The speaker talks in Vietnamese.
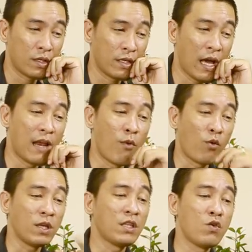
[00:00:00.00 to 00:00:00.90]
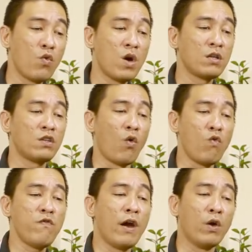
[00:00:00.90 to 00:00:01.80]
đây là một cái tinh quân chủ
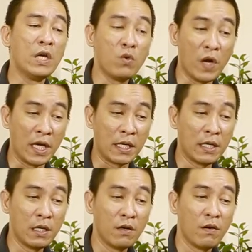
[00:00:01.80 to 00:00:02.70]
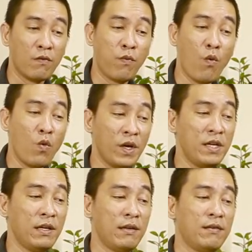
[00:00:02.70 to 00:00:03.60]
về uy quyền phú
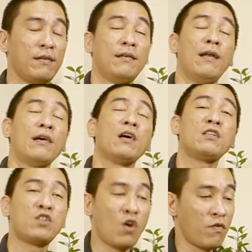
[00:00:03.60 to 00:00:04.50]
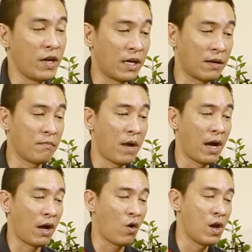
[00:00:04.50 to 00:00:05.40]
quý lợi ích cho việc
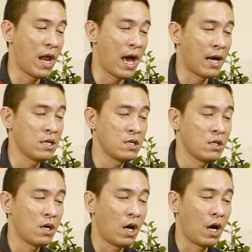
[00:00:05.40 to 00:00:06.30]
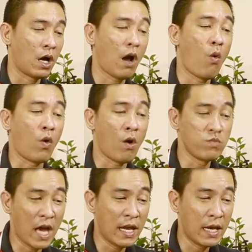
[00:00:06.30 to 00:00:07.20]
mà gọi là à, cầu
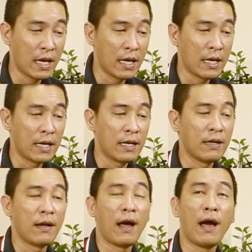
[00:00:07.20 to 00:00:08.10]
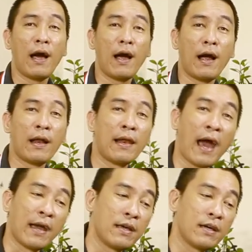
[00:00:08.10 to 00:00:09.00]
công danh à,
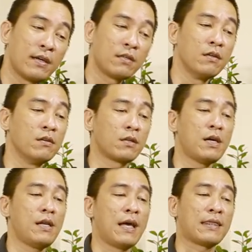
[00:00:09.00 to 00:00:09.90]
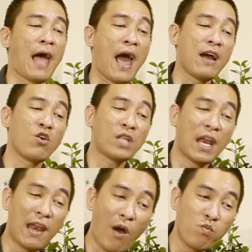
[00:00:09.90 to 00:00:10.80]
lại được á, là tả có
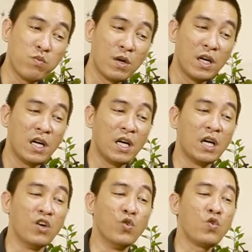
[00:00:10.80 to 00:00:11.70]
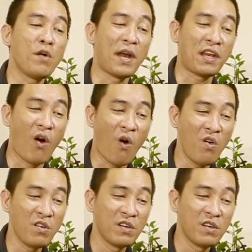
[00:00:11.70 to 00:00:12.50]
thanh long hữu có bạch hổ